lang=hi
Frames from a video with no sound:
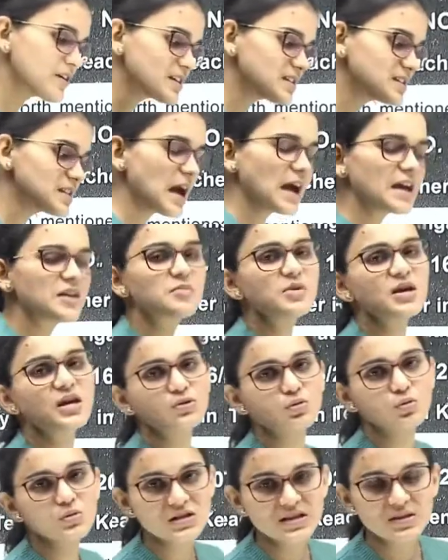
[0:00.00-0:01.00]
वैकेंसी आई भी है
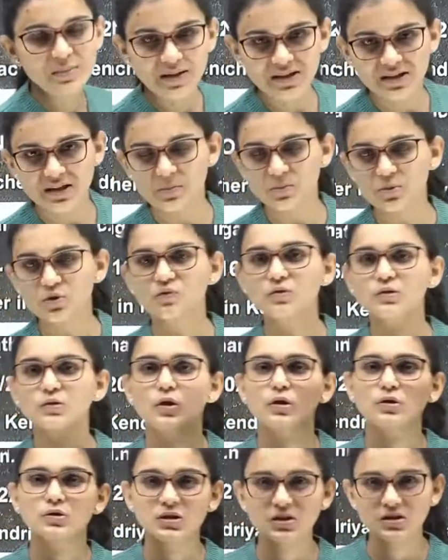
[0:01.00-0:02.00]
थोड़ी सी मात्रा में तो वो
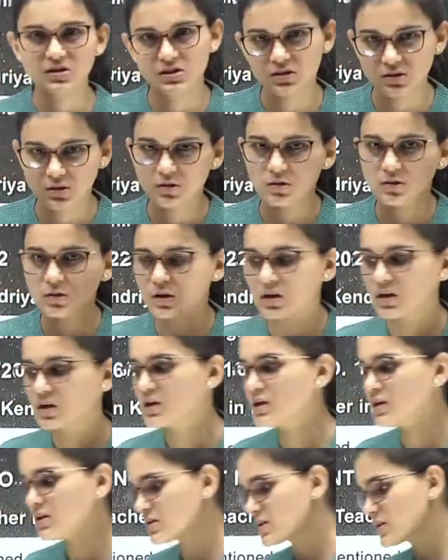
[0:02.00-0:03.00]
नॉर्थ ईस्ट के
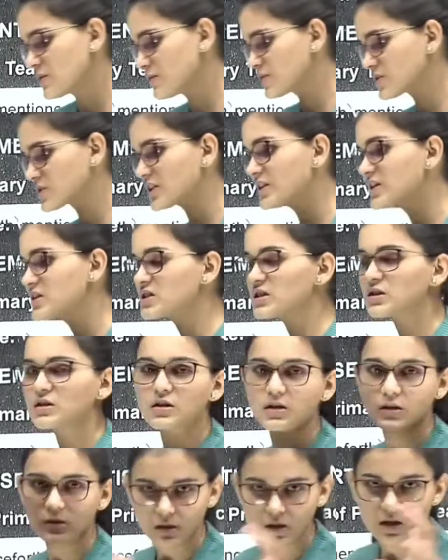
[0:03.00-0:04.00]
ही सिर्फ स्टेट्स
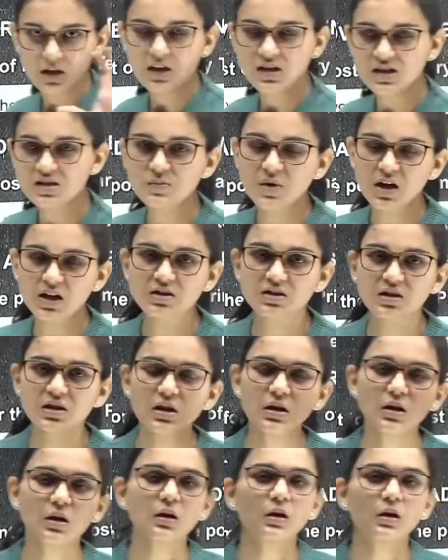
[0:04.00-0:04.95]
के केस में आई थी